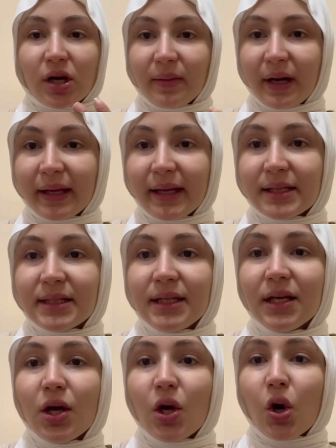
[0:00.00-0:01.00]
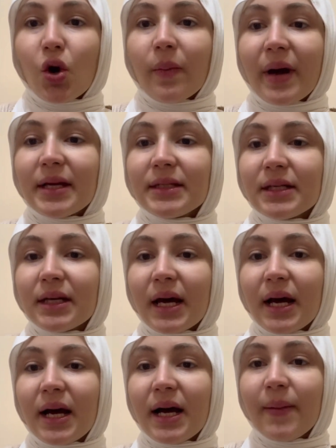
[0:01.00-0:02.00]
اعمل الحاجات دي وبحس
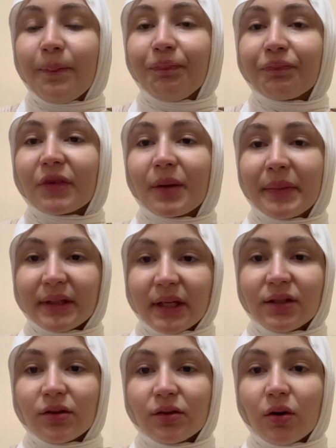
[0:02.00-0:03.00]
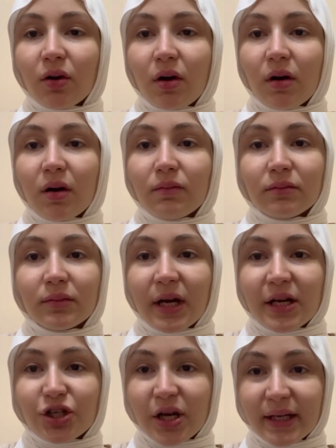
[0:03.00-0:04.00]
انها بتهدر طاقه
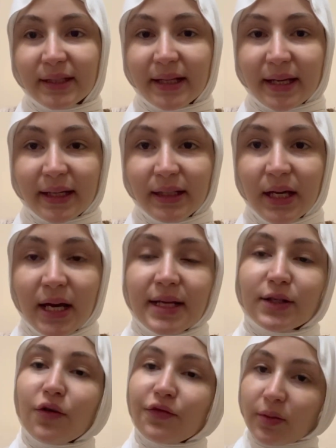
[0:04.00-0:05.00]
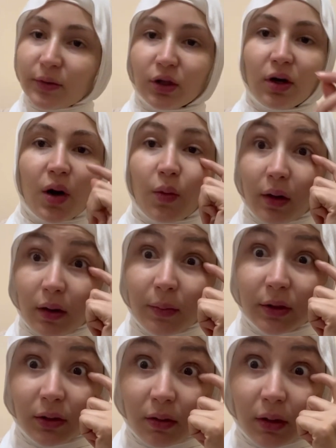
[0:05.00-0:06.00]
ملهاش اي داعي سواء في رمضان او غير
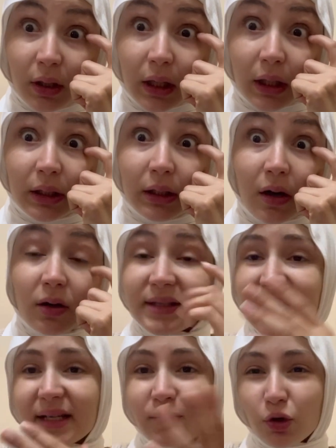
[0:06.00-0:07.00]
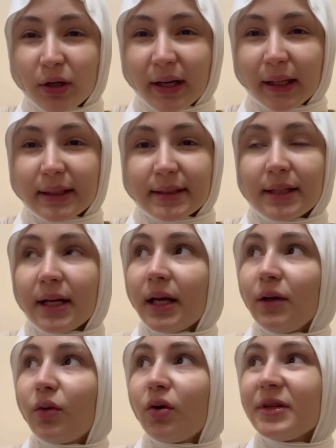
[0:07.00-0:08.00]
رمضان يعني اقصى حاجه ممكن اخزنها
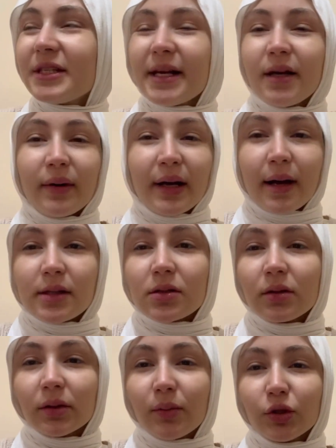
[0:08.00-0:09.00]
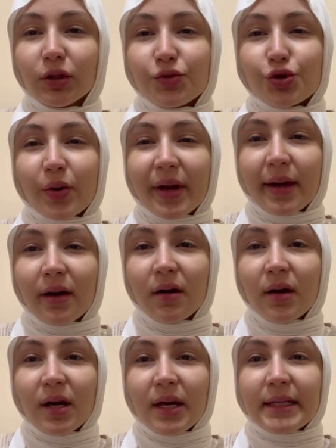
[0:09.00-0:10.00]
اللي هو مثلا لو انا عصره طماطم شويه
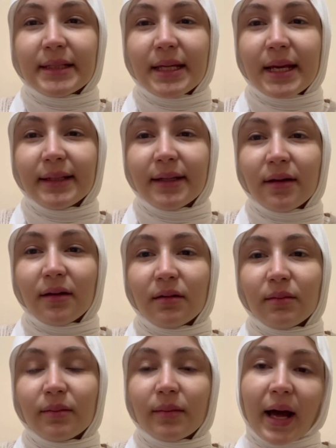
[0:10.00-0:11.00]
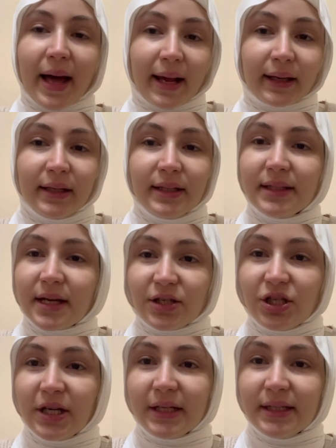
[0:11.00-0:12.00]
زياده مع اكلتي
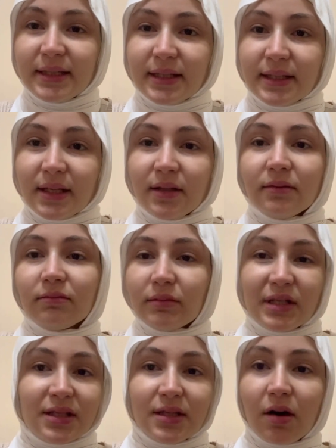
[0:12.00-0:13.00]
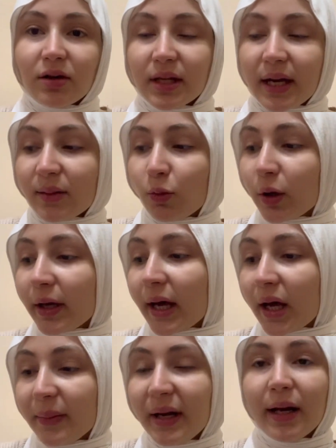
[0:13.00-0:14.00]
اشيل كيس كيسين بس ده اقصى حاجه ممكن
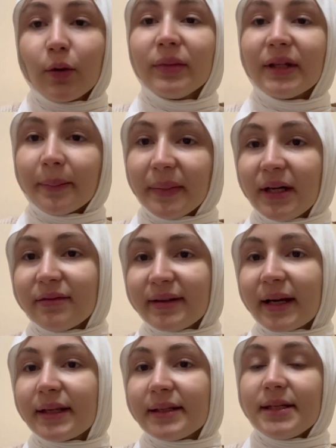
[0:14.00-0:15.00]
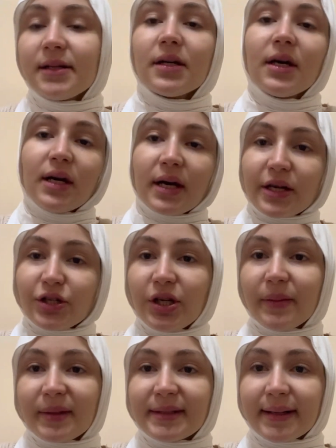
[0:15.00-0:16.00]
اعملها لو متبله فراخ كتير
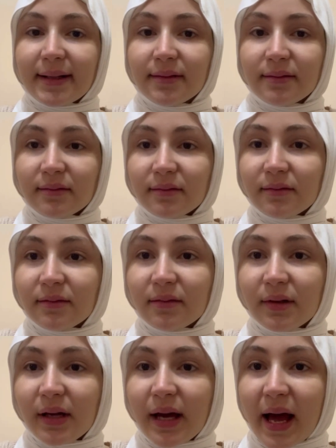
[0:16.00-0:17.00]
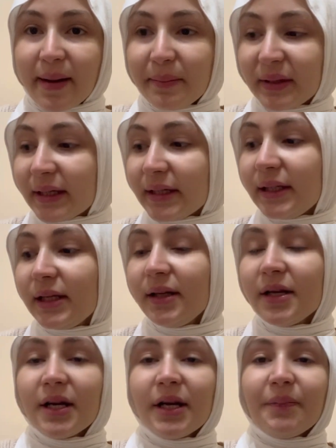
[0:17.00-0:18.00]
اشيل مثلا حبه تانيين
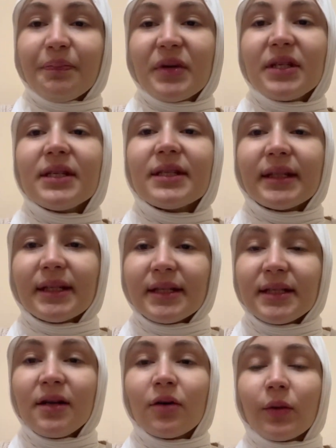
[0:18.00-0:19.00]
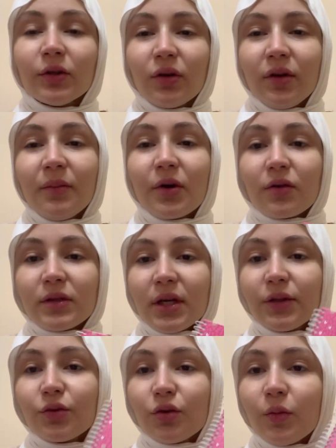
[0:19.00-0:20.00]
بس استعداداتي لرمضان المره دي
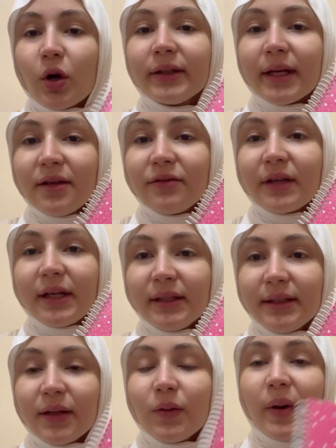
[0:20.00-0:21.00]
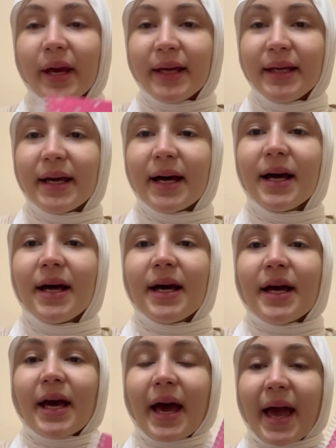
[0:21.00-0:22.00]
هتكون مختلفه جدا وهي
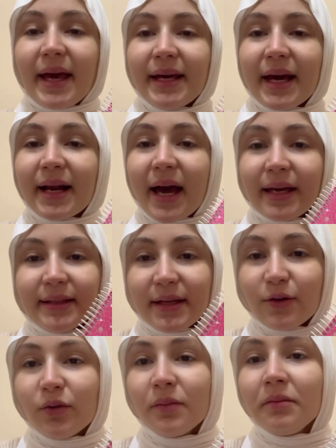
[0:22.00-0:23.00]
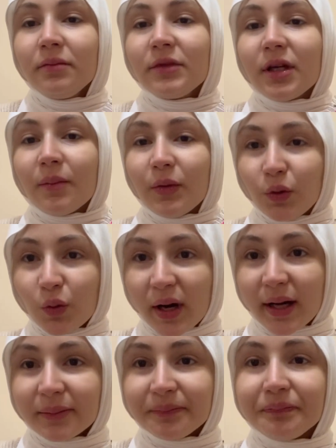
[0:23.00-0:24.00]
حاجه انا عايزاكم
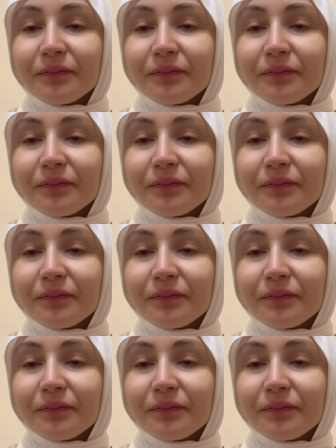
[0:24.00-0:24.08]
تعملوها